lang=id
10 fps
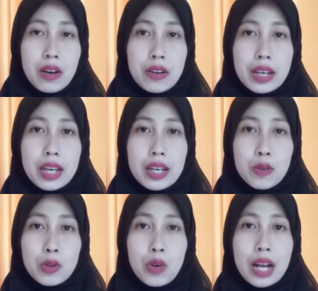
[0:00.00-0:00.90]
Oke, okay,
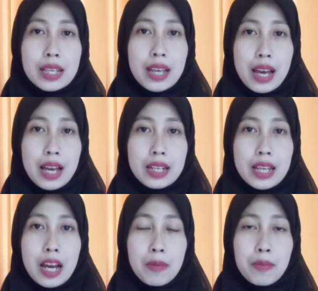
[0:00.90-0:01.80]
untuk kalian
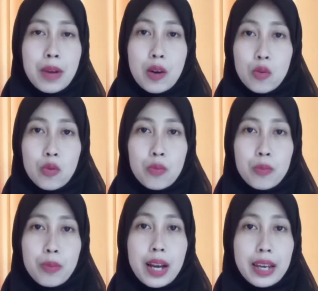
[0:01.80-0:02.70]
yang mau
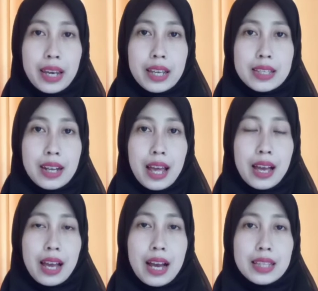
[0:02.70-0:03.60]
pakai
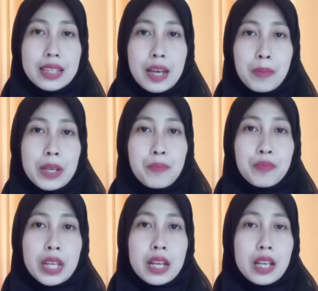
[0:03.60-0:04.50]
silahkan, tetapi
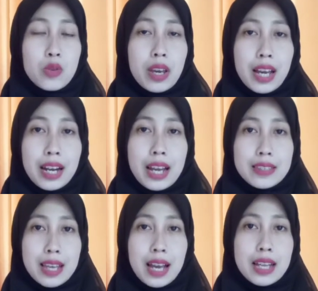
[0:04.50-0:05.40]
sesuaikan
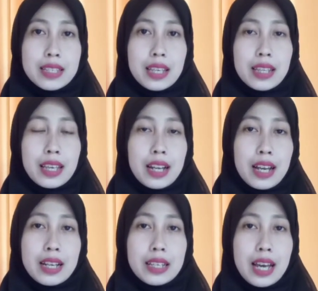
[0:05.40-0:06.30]
aja skincare
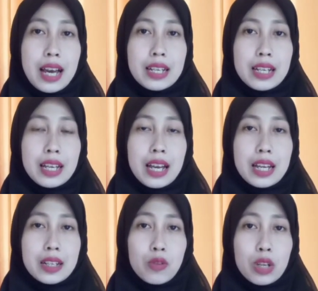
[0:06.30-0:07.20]
kalian
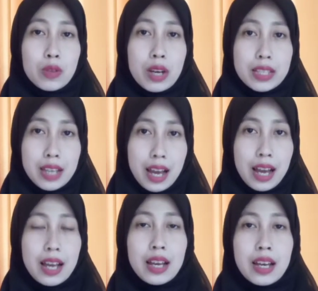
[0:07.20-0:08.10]
dengan kulit
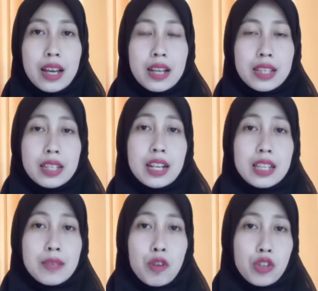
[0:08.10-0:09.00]
wajah jadi tidak
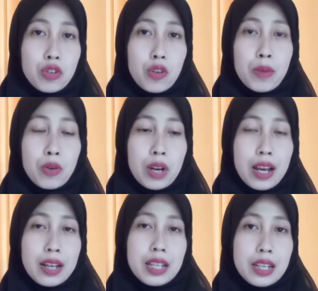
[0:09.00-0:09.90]
semua cocok
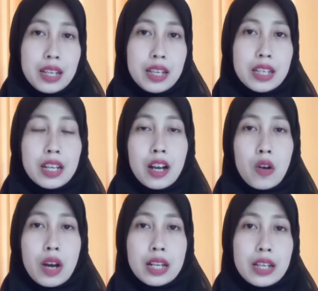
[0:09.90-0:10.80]
menggunakan ini jadi
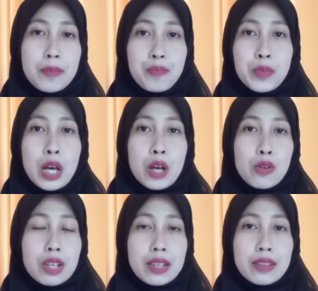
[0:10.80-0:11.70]
kalau kalian
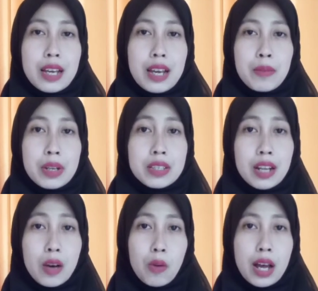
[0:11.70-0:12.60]
kulitnya
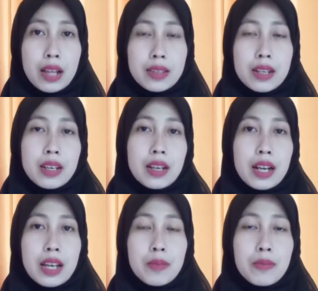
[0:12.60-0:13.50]
berjerawat jadi
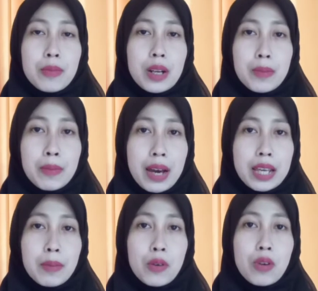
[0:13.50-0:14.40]
kalian lebih
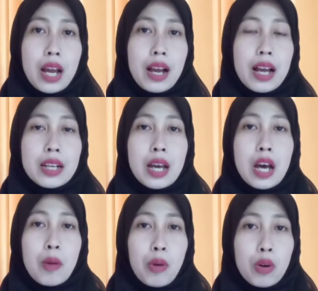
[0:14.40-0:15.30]
baik menggunakan
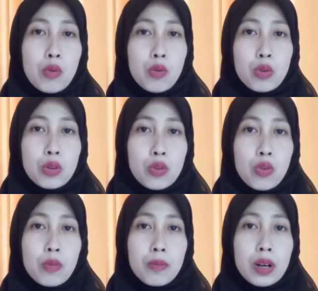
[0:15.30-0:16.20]
produk
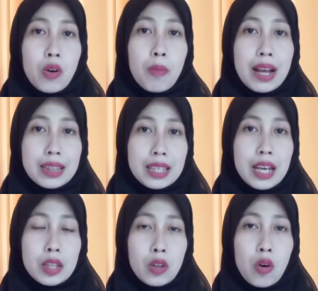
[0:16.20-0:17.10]
untuk mengobati
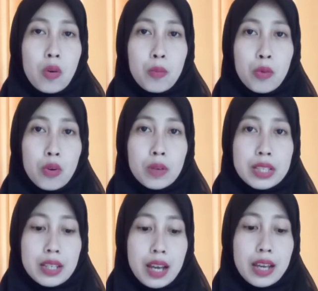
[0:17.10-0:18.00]
ataupun
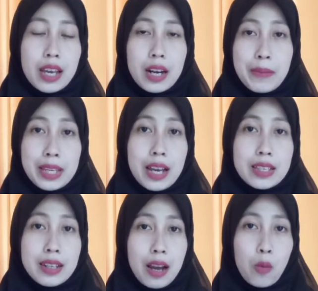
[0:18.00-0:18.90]
mencegah yang namanya
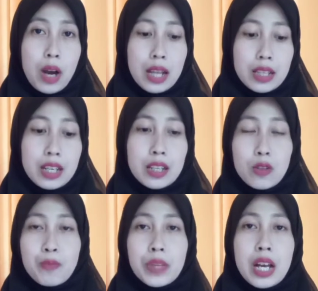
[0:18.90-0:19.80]
jerawat jadi
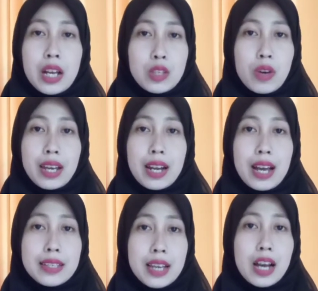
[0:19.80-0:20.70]
itu sesuaikan
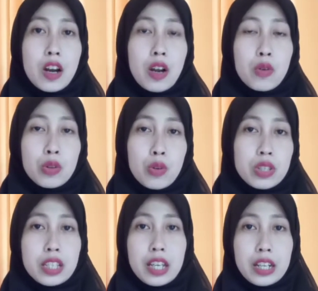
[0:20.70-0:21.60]
aja kalau untuk
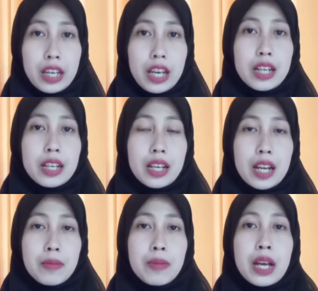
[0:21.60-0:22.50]
skincare
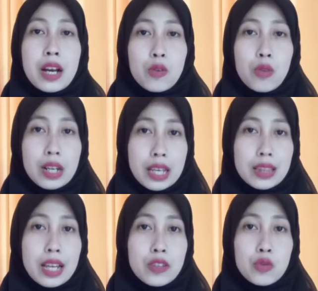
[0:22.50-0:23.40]
dengan
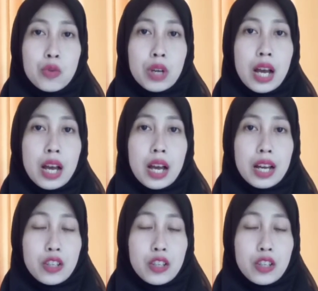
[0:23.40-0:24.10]
kulit dan juga